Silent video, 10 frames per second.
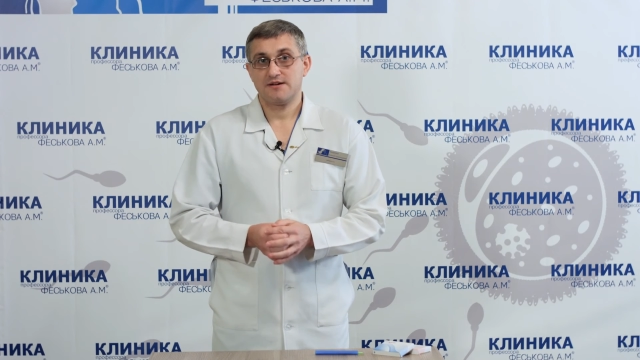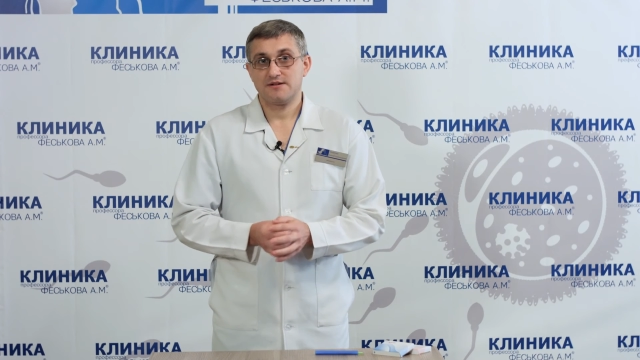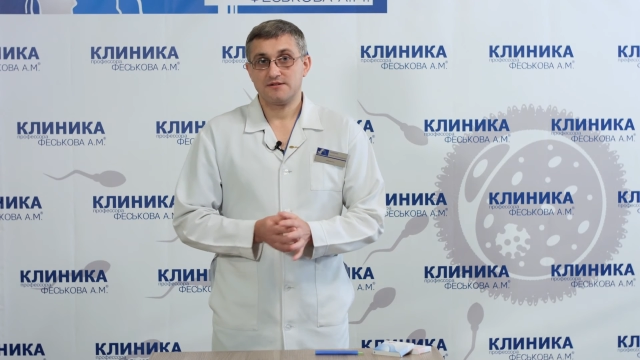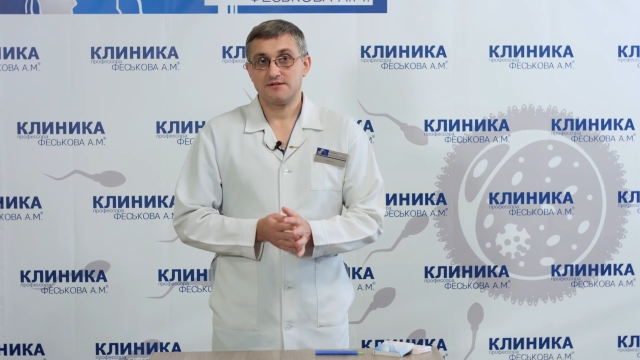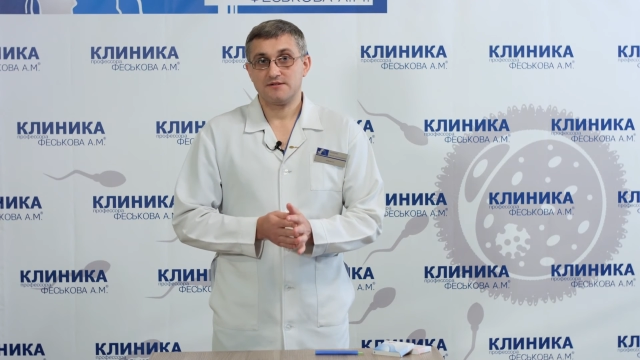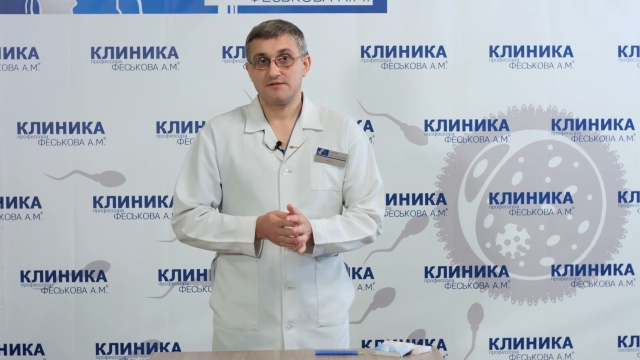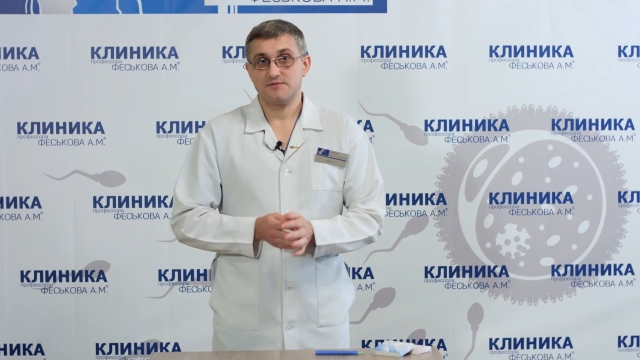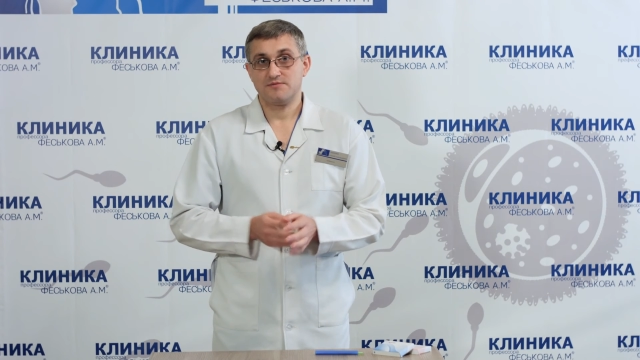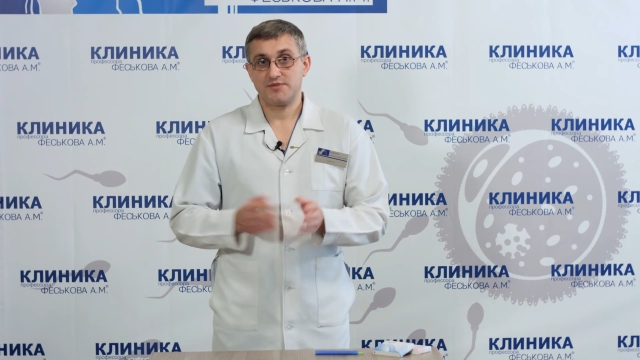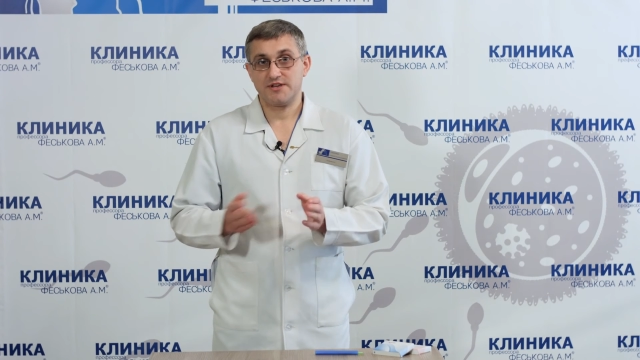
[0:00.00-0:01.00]
э,
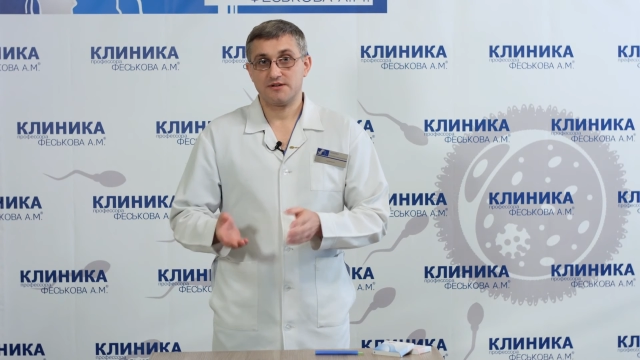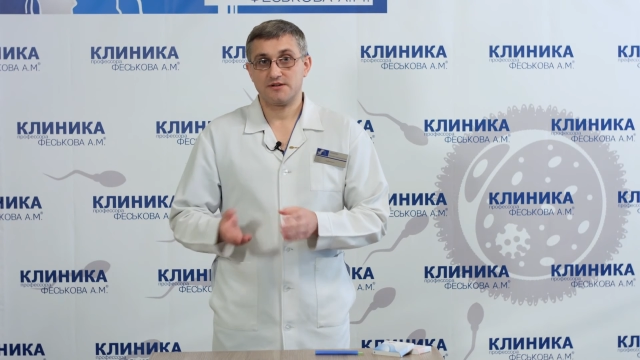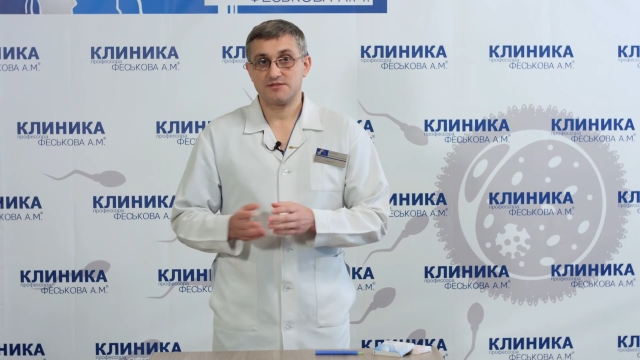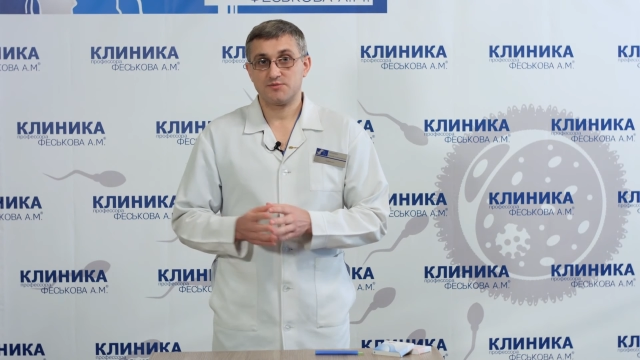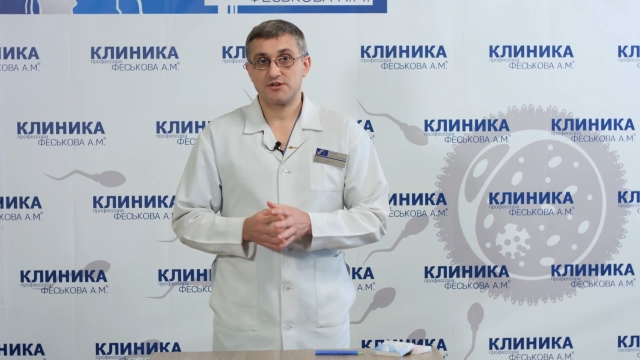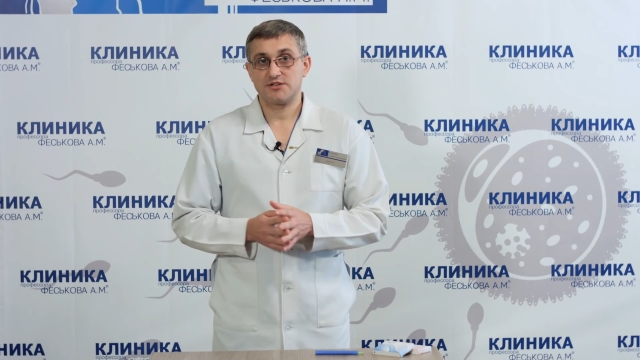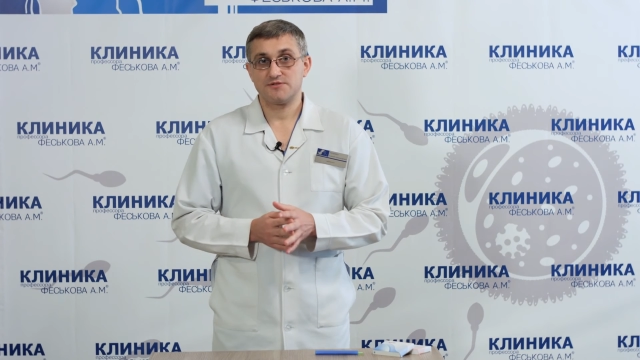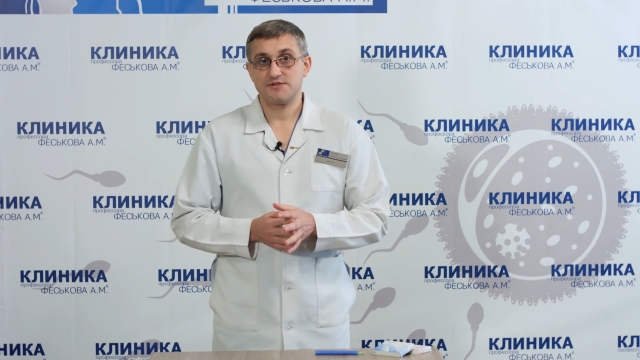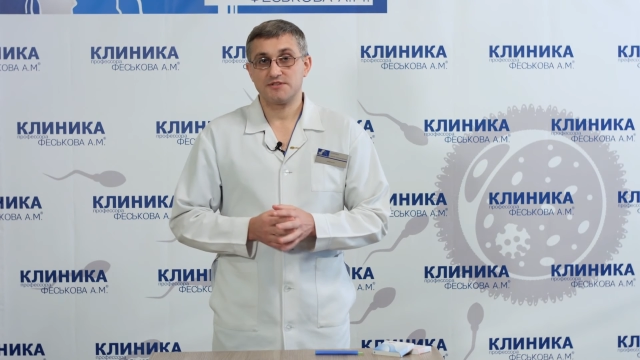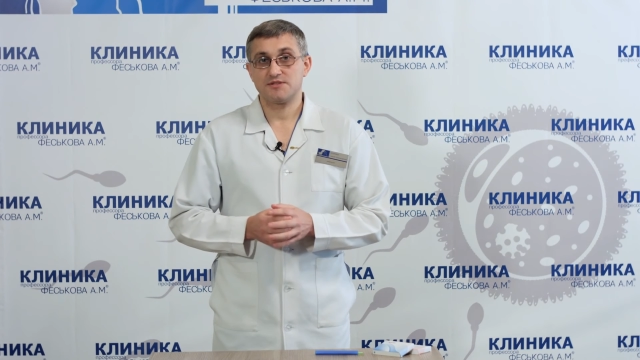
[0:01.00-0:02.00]
при
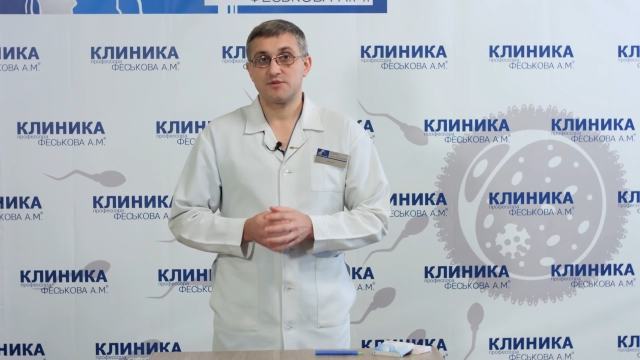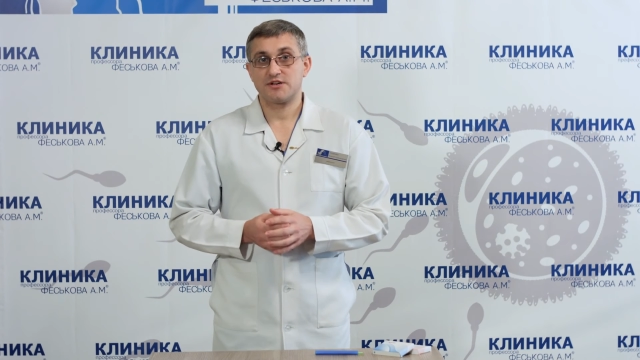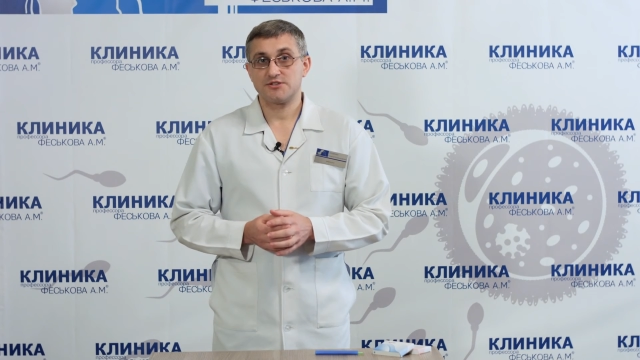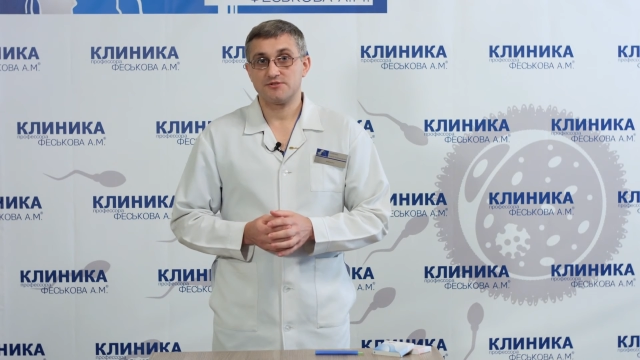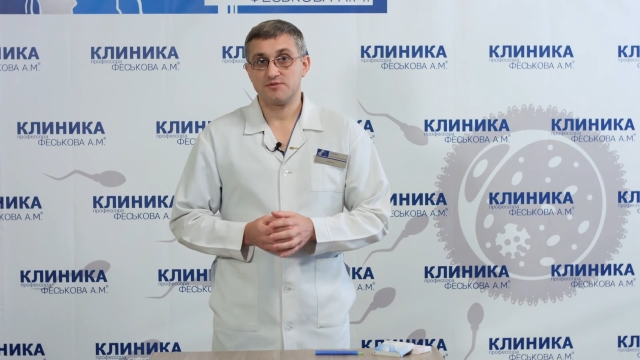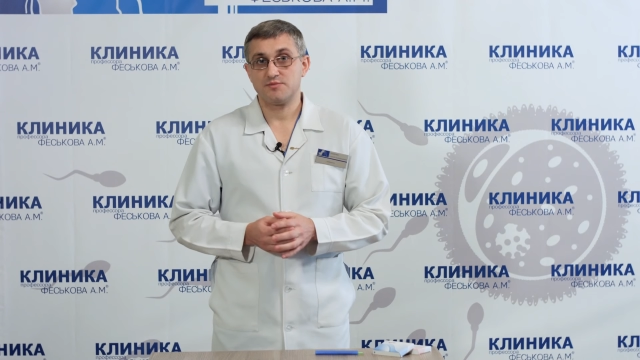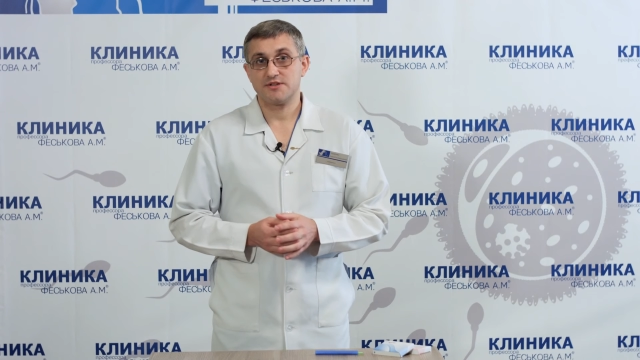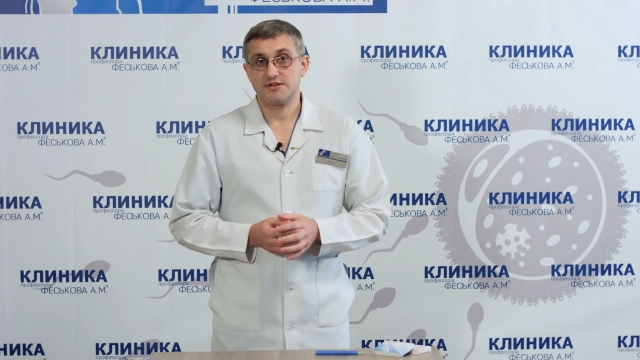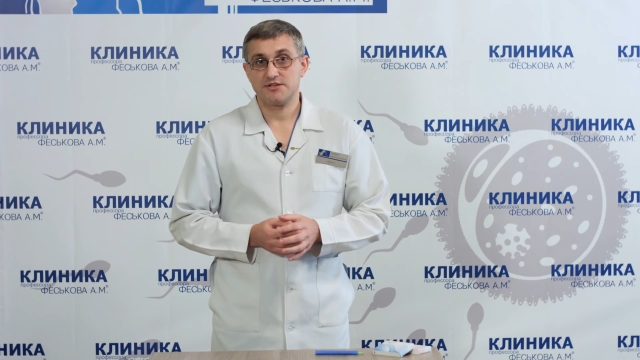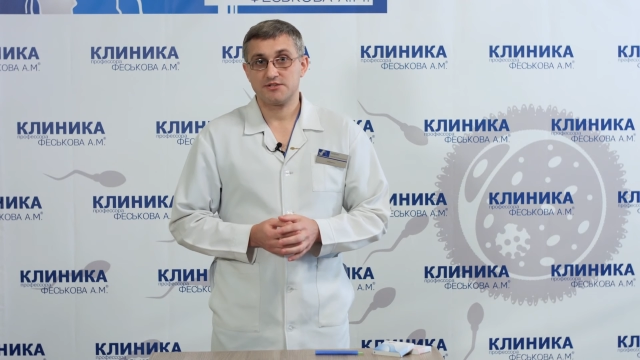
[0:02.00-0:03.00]
размораживании и замораживании
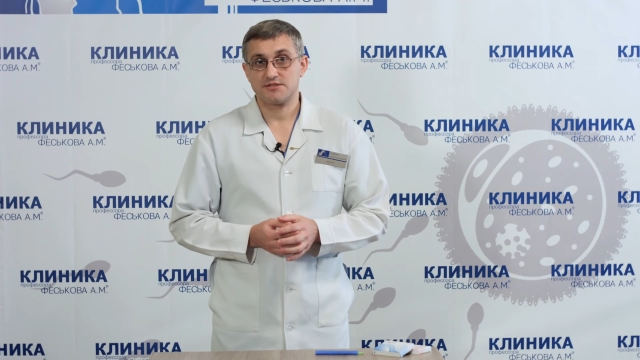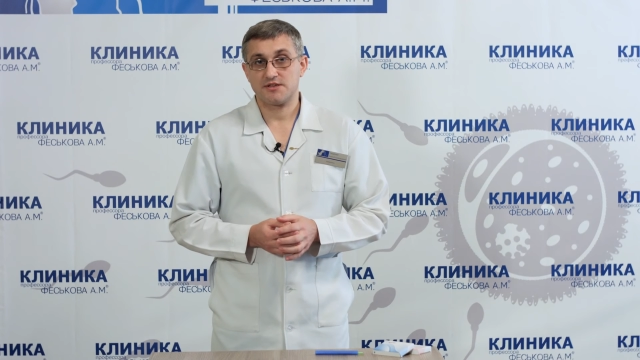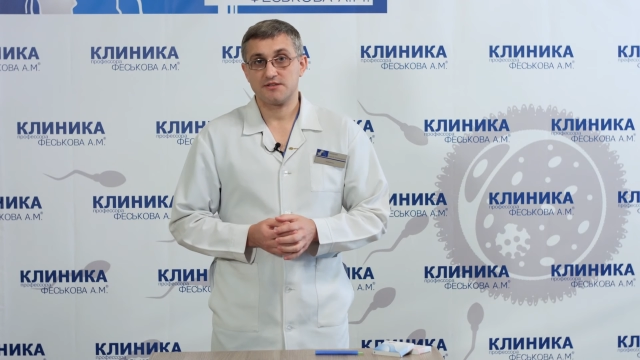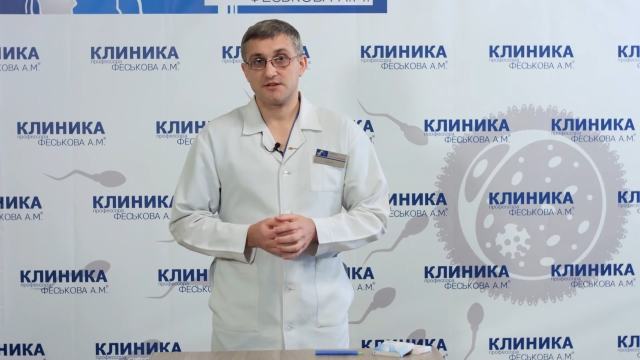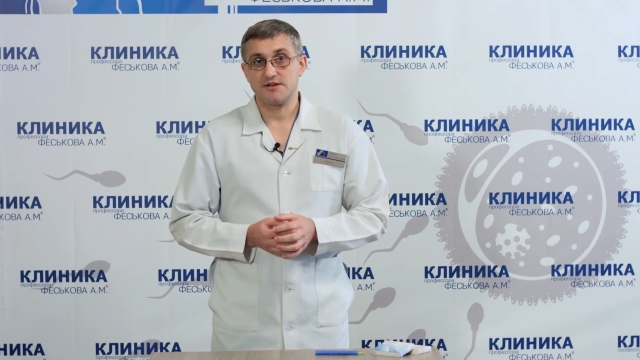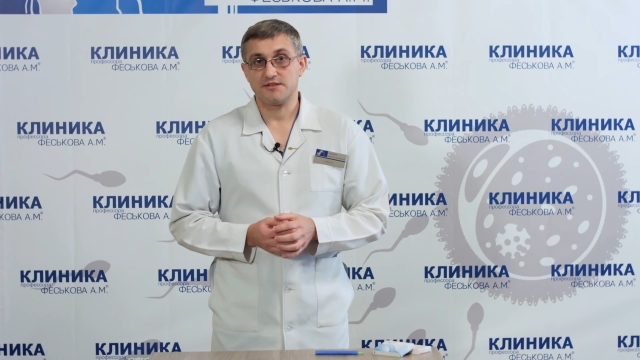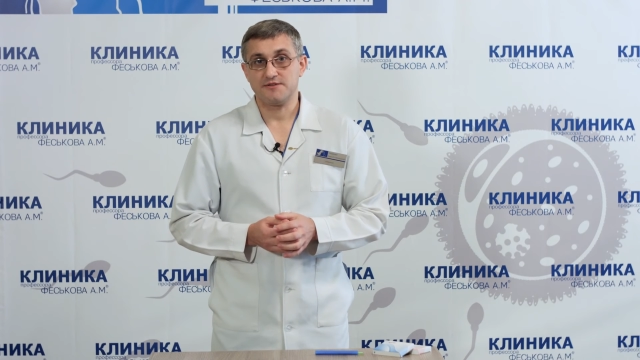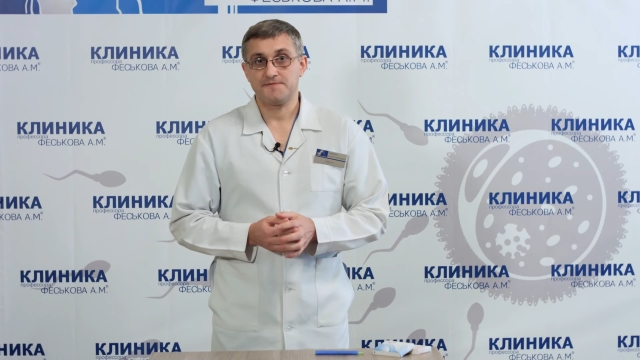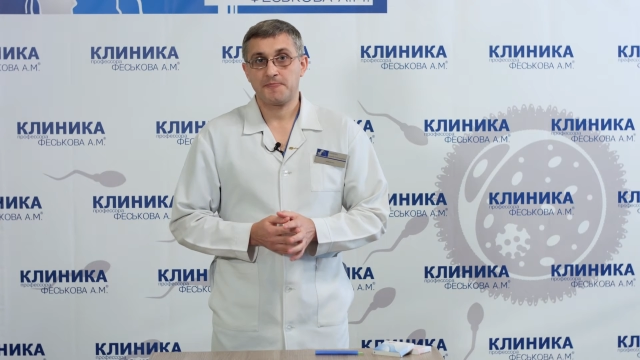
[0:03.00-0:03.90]
биологических тканей.